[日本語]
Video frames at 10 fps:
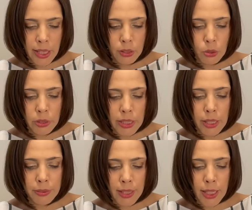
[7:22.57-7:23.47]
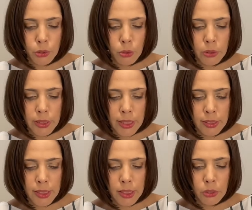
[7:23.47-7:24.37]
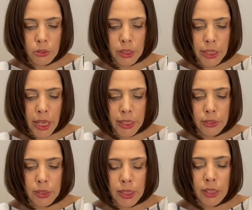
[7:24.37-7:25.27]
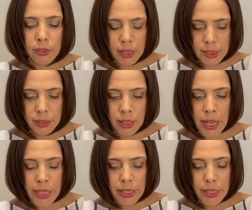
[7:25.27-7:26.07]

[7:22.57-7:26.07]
韓国政府が直接市場に介入しているんです。